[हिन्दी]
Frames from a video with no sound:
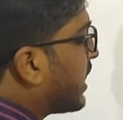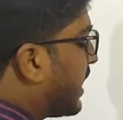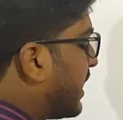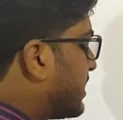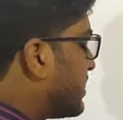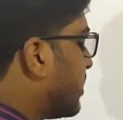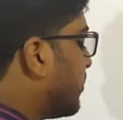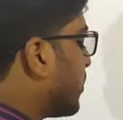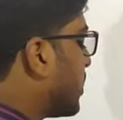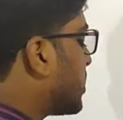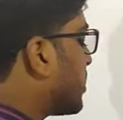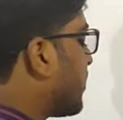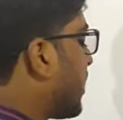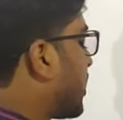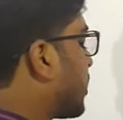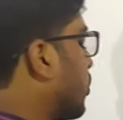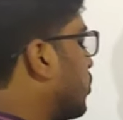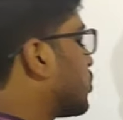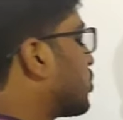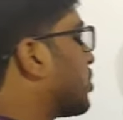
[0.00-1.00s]
यानी सिंपल सी
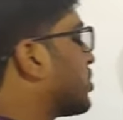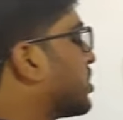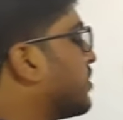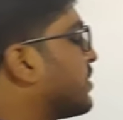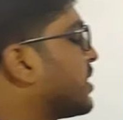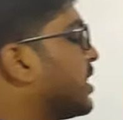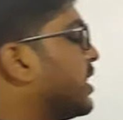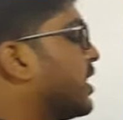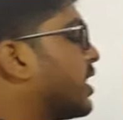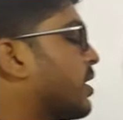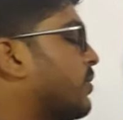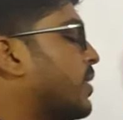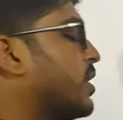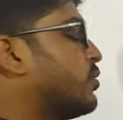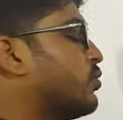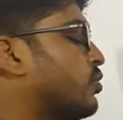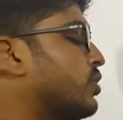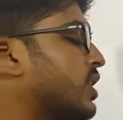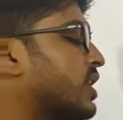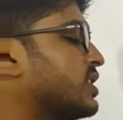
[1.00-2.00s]
बात है उसको समझ लेना कि
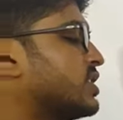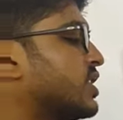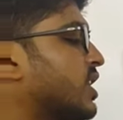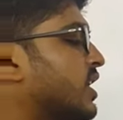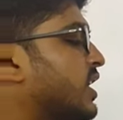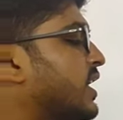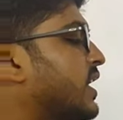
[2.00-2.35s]
भाई वो नहीं के चल